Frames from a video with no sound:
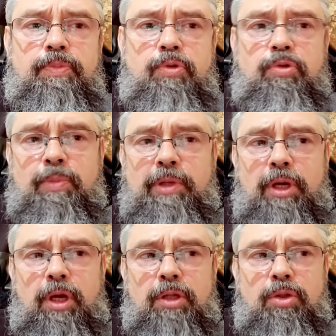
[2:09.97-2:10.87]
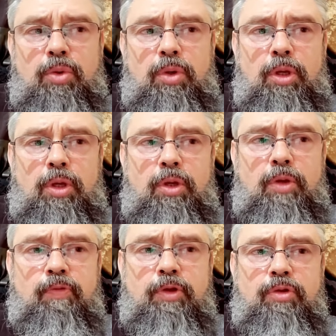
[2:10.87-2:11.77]
тот мир,
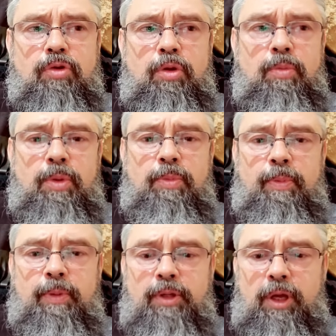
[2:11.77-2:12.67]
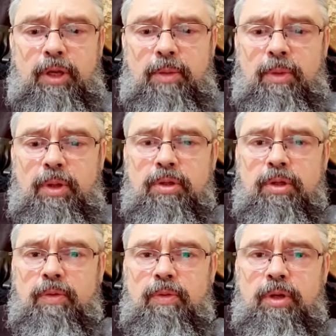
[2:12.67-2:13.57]
который, в который мы попадаем,
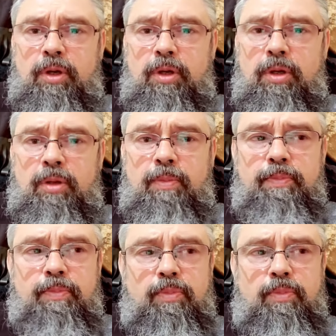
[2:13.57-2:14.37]
наверное,